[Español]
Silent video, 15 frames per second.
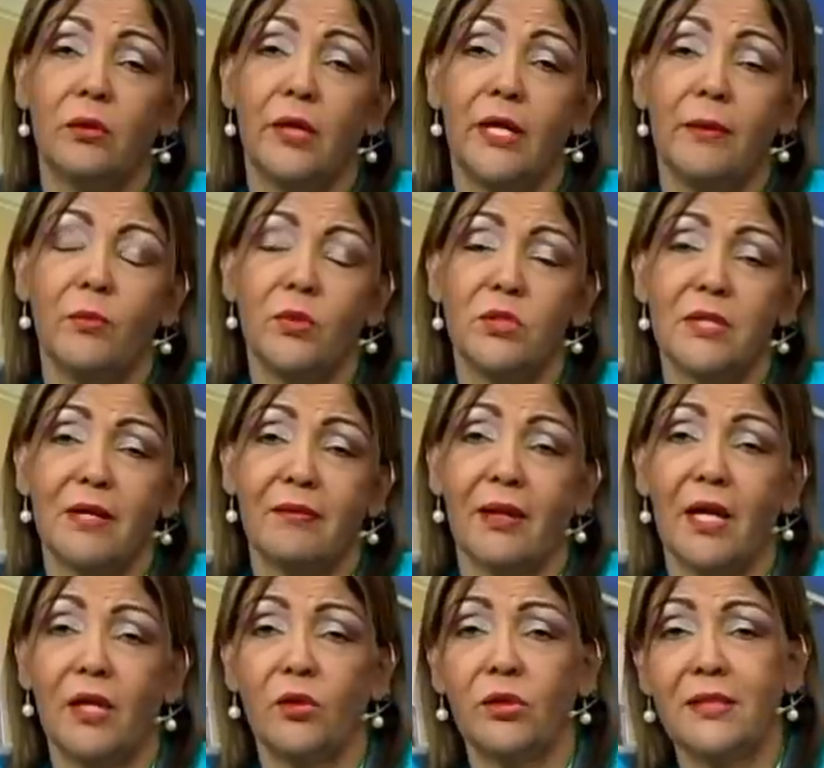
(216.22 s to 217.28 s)
hemos
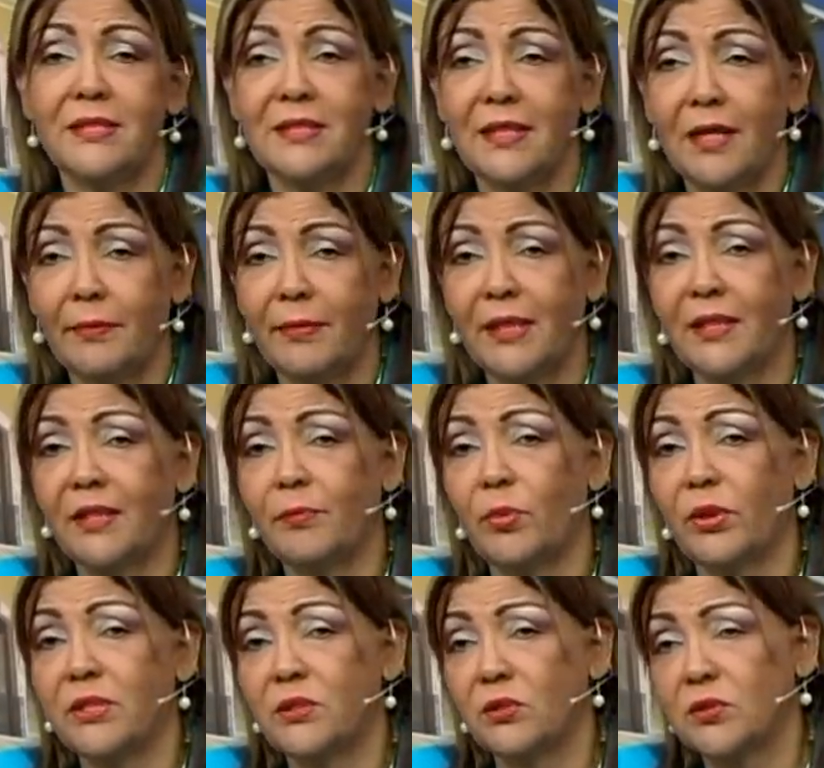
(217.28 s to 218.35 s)
hablado inicialmente y por
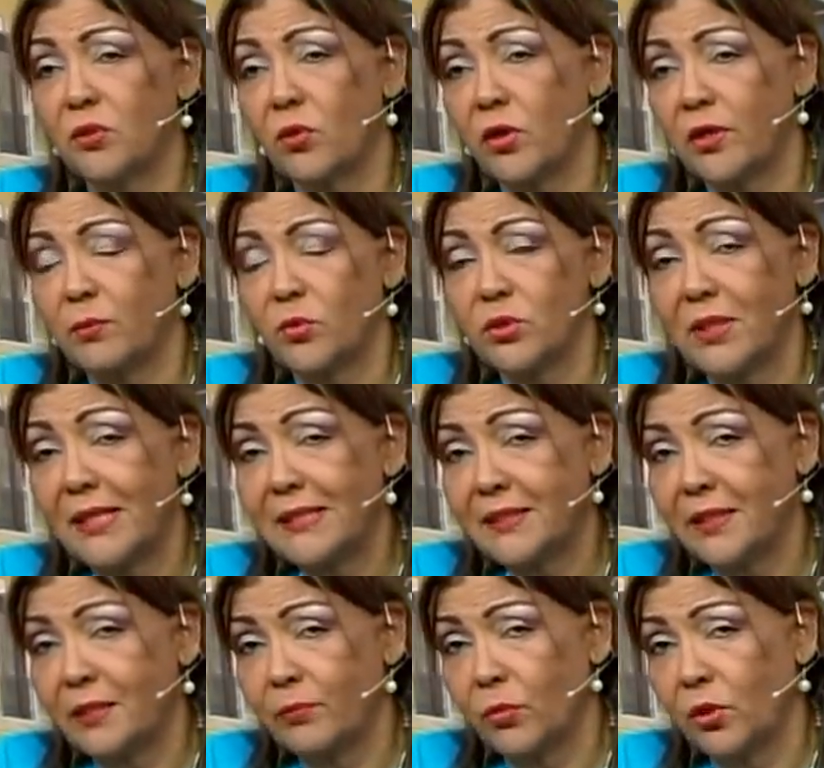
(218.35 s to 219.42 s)
eso escogimos el
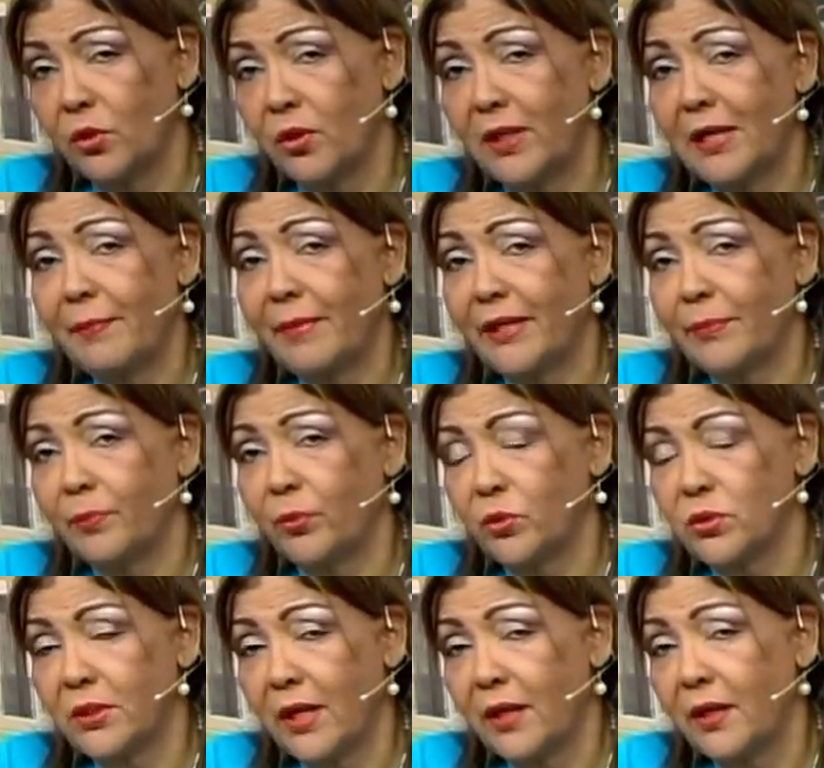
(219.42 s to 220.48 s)
símbolo de la
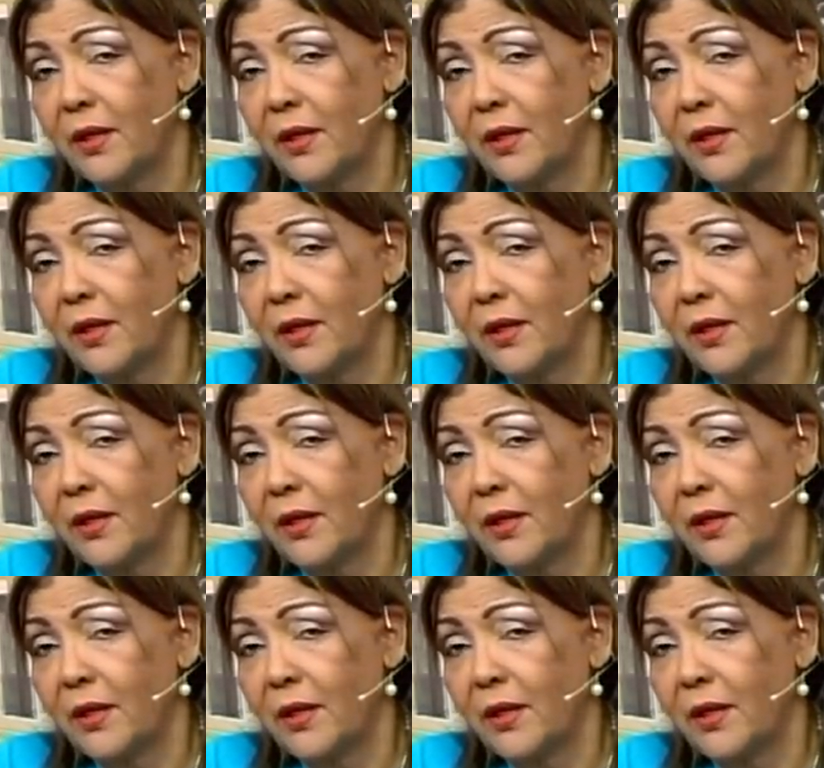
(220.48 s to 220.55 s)
mariposa,